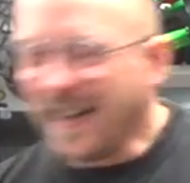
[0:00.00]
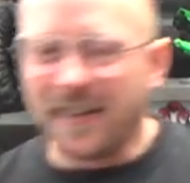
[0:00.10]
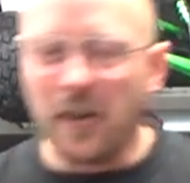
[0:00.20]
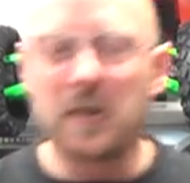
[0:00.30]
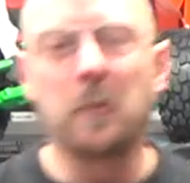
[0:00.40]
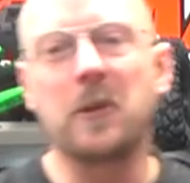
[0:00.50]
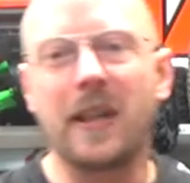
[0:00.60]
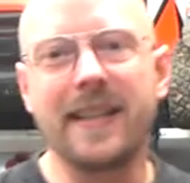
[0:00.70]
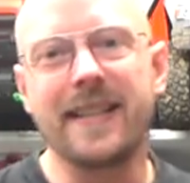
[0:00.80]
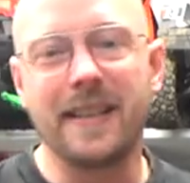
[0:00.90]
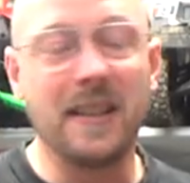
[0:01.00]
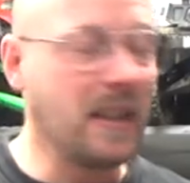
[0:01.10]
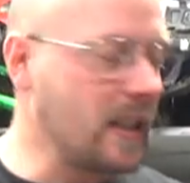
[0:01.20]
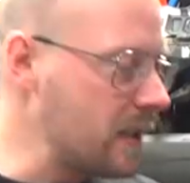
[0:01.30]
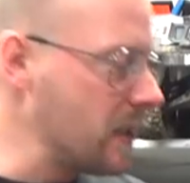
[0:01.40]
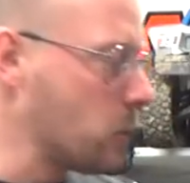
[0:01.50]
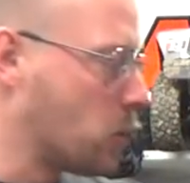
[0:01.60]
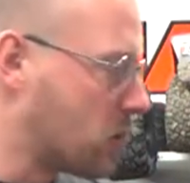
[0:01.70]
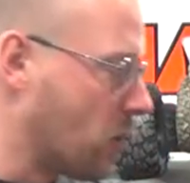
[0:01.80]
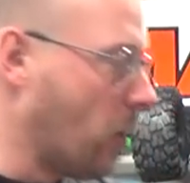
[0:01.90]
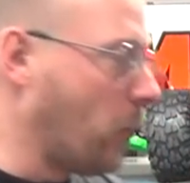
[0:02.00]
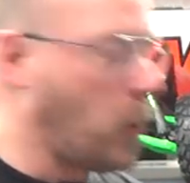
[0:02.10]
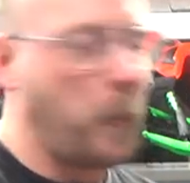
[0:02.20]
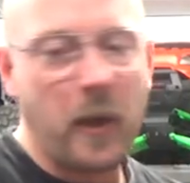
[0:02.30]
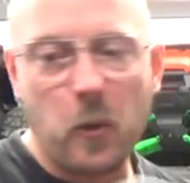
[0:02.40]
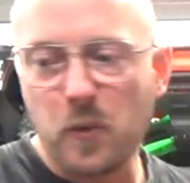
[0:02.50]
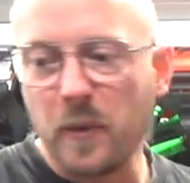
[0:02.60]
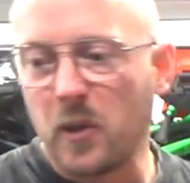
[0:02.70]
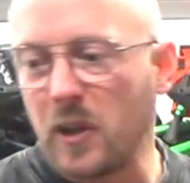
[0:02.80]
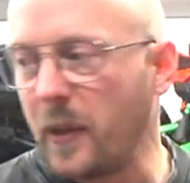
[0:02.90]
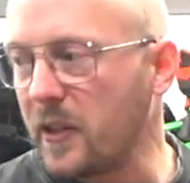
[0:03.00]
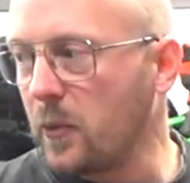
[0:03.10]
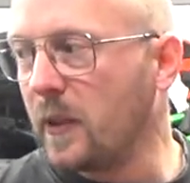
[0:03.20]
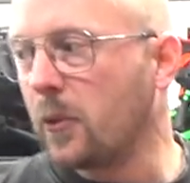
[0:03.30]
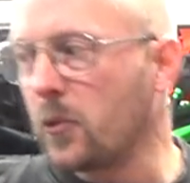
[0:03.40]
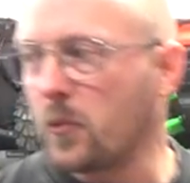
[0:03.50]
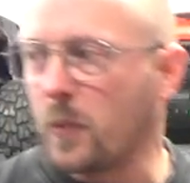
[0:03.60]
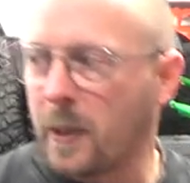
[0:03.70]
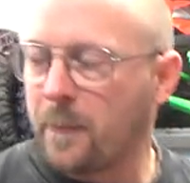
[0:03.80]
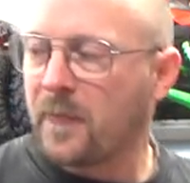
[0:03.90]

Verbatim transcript: non, c'est pour ça qu'il les a dédicacés, justement pour pas qu'on se mélange les pinceaux et qu'on s'oublie.